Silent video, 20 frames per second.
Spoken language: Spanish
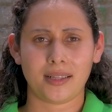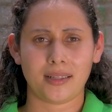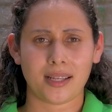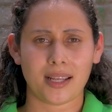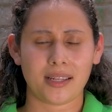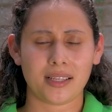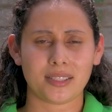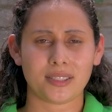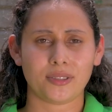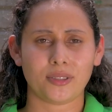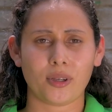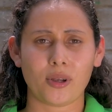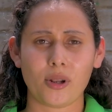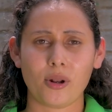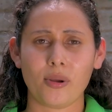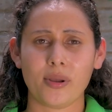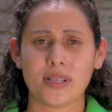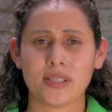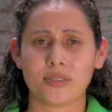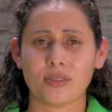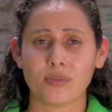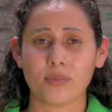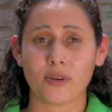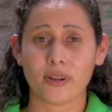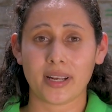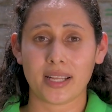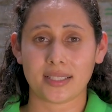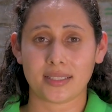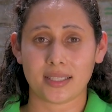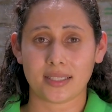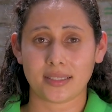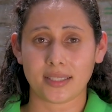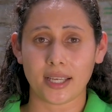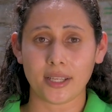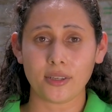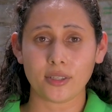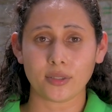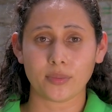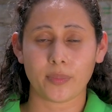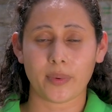tienes todos los insumos
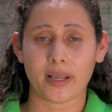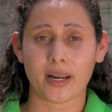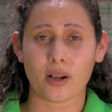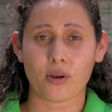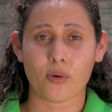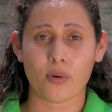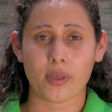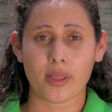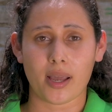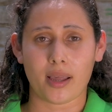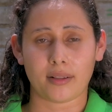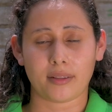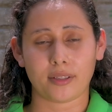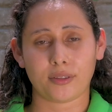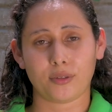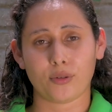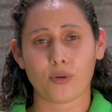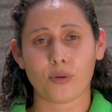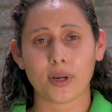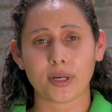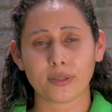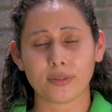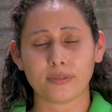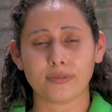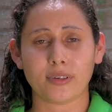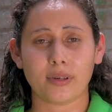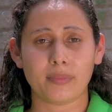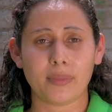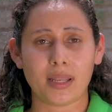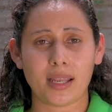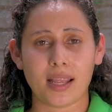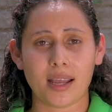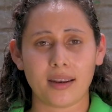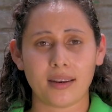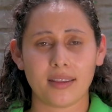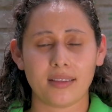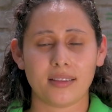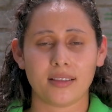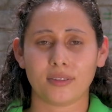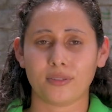necesarios para cuidar de tu huerto familiar
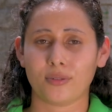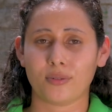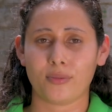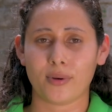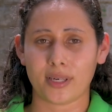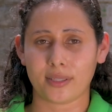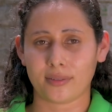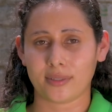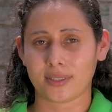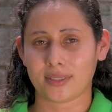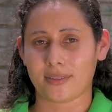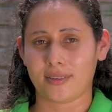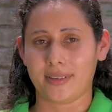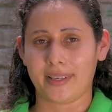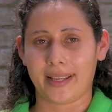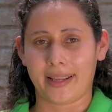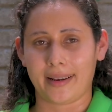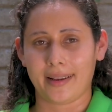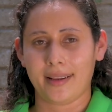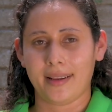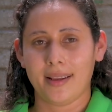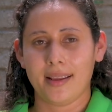y de tu huerto escolar.